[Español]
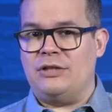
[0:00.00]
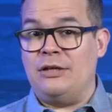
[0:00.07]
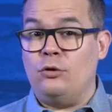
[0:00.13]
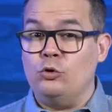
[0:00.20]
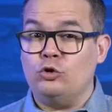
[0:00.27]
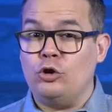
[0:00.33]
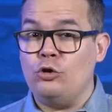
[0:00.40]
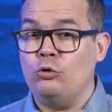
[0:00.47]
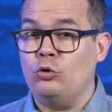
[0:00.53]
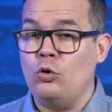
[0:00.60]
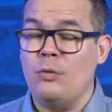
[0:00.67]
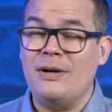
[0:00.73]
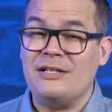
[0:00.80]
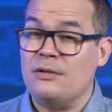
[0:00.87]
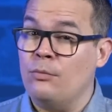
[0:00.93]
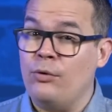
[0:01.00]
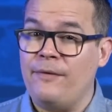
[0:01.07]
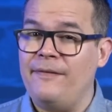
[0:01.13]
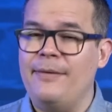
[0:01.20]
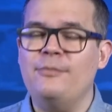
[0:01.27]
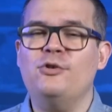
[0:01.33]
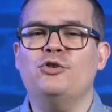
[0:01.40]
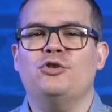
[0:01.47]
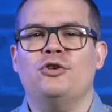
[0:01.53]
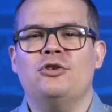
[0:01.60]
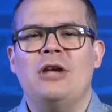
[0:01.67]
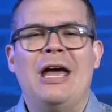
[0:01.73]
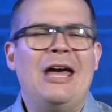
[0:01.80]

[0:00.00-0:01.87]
Incluso youtubers muy famosos